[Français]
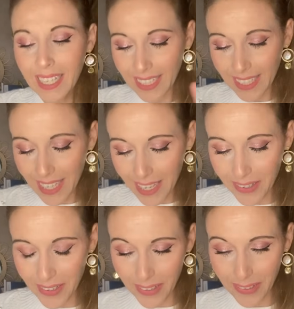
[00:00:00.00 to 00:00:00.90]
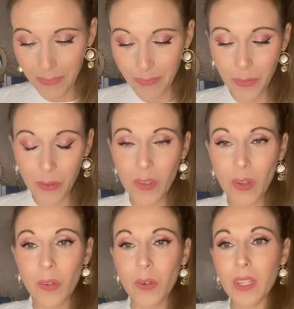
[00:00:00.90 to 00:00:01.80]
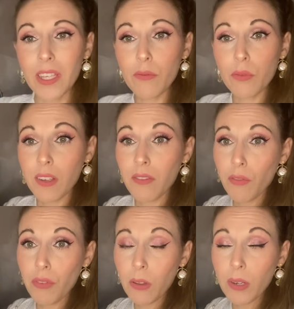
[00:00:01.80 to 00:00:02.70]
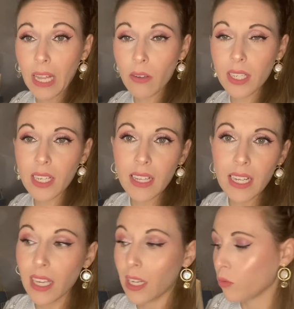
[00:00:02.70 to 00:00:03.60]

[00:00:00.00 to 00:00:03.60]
et euh, donc dans le colis, vous avez en fait le calendrier tel quel.